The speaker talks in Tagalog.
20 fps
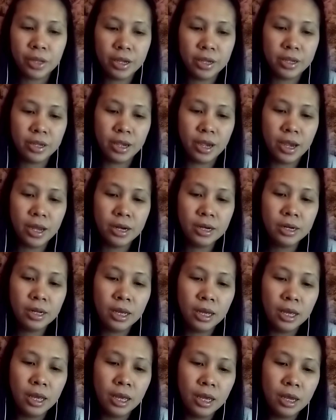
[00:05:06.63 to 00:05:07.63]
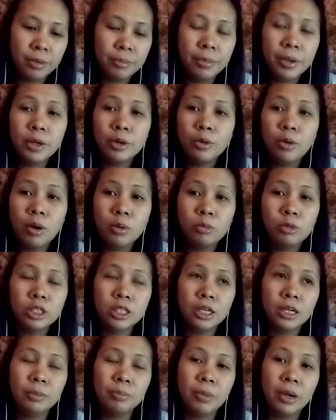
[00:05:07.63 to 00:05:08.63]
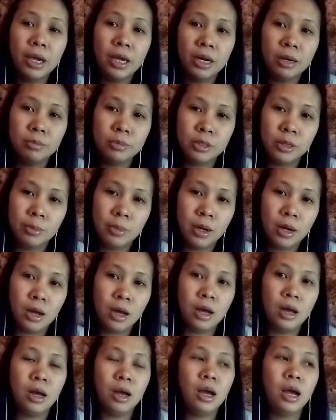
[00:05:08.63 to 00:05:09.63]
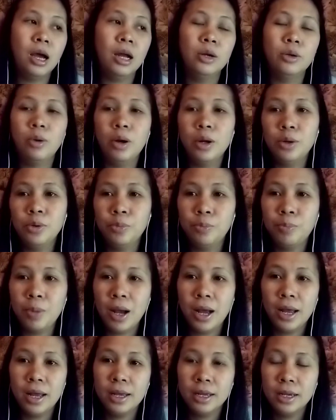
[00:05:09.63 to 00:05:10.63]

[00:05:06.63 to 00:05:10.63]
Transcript: Ayan pero huwag mo siyang ipahiram sa mga ano-ano pa